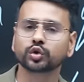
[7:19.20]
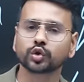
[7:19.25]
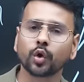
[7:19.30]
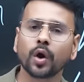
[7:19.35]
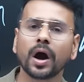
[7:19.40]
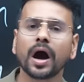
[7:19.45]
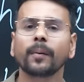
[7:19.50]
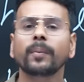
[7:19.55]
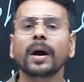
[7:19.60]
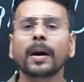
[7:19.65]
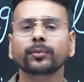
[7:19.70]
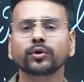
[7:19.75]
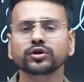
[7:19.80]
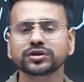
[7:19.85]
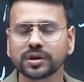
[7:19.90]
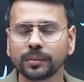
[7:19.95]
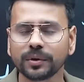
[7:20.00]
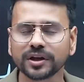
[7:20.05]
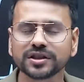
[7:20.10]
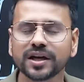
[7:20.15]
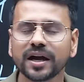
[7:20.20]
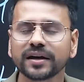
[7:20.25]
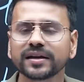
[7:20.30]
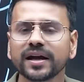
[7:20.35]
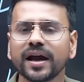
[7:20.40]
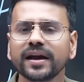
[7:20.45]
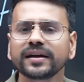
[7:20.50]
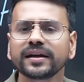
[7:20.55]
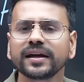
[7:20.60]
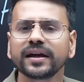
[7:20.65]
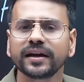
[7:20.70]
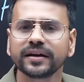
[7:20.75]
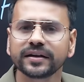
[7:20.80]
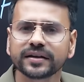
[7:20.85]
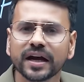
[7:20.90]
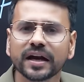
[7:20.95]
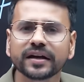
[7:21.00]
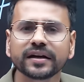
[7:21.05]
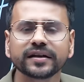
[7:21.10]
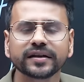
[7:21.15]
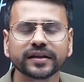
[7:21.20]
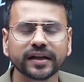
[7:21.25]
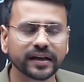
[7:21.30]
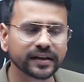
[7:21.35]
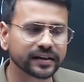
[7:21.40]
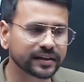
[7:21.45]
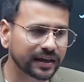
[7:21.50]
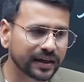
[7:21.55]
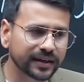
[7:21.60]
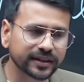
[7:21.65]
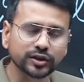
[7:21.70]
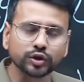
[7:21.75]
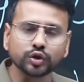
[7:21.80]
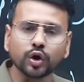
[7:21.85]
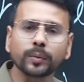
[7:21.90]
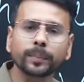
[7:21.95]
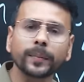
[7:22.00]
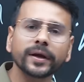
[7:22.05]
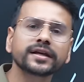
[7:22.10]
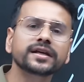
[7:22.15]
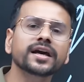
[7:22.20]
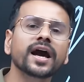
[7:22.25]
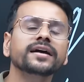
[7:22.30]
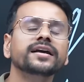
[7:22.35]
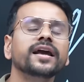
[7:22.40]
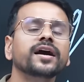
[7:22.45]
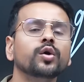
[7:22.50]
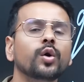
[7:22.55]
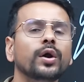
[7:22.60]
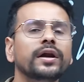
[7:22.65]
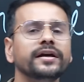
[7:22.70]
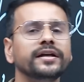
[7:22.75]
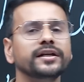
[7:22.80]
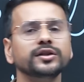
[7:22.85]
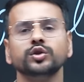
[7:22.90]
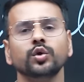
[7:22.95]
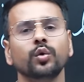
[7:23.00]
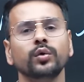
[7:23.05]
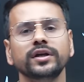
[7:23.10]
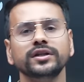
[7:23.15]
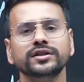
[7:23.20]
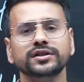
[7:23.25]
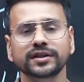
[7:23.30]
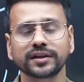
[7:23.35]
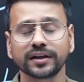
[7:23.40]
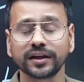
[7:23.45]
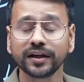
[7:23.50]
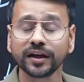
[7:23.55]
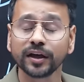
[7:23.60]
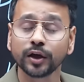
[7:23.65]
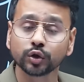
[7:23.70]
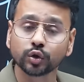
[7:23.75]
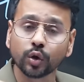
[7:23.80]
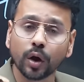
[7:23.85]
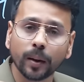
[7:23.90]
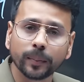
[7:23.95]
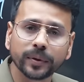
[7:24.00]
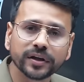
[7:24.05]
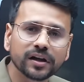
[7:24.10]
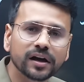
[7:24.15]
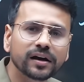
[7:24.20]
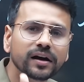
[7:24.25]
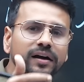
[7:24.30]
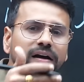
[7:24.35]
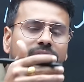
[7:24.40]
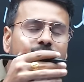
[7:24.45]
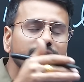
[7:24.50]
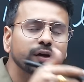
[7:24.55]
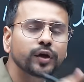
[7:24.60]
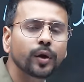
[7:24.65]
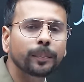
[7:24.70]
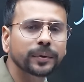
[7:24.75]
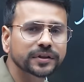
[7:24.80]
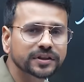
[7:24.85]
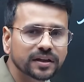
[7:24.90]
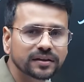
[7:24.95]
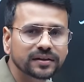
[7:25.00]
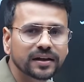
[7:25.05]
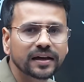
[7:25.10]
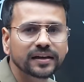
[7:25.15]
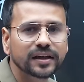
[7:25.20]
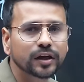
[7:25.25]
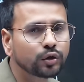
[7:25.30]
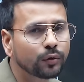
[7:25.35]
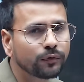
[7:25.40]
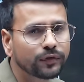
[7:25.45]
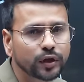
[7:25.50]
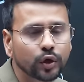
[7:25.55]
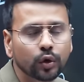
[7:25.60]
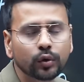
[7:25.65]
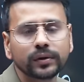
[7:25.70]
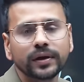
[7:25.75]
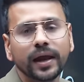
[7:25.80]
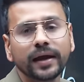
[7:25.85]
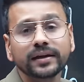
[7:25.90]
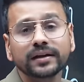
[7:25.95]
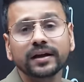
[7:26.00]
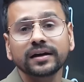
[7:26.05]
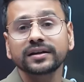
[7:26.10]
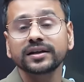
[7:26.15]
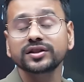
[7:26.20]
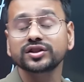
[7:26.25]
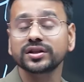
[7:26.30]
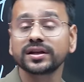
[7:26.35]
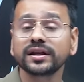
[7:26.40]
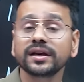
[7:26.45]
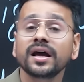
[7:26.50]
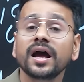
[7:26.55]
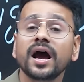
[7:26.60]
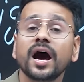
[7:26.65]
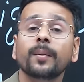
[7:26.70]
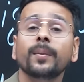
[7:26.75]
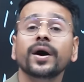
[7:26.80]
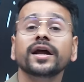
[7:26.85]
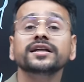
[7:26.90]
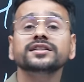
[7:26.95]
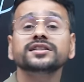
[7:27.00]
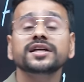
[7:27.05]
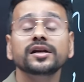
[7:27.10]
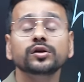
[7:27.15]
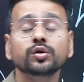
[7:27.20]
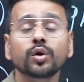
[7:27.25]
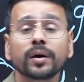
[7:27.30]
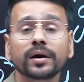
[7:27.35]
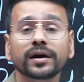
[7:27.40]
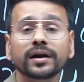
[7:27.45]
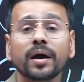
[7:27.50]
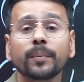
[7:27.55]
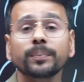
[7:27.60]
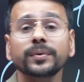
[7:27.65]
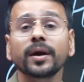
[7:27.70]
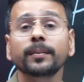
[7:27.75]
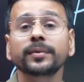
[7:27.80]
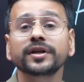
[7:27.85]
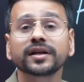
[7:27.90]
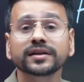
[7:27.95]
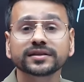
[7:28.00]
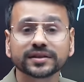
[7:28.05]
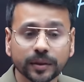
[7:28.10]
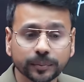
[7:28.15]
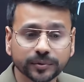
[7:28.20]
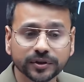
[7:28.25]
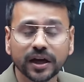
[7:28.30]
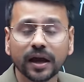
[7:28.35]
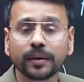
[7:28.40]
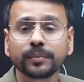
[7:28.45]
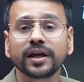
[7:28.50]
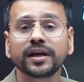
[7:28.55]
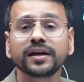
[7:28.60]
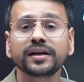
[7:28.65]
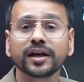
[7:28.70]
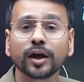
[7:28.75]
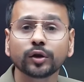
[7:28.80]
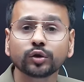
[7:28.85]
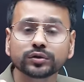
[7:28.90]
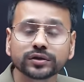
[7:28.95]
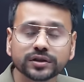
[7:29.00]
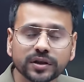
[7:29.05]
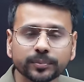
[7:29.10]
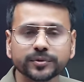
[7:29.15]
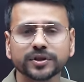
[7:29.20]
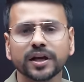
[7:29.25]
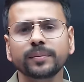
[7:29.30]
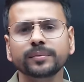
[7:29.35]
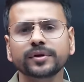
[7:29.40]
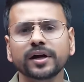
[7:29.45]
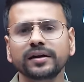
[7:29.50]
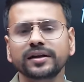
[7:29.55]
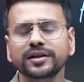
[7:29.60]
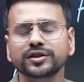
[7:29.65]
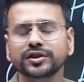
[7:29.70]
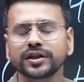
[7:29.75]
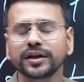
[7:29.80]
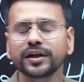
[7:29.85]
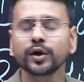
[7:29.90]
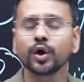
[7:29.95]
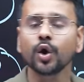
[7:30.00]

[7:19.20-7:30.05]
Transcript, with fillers: तो अब आपको समझ आ गया है कि इंट्राडे ट्रेडिंग के लिए स्टॉक में क्या क्या क्वालिटीज होनी चाहिए तो अभी तक अगर वीडियो पसंद आ रही है तो वीडियो को लाइक कर दीजिए हमारे चैनल को अगर आपने अभी तक सब्सक्राइब नहीं किया तो सब्सक्राइब कर लीजिए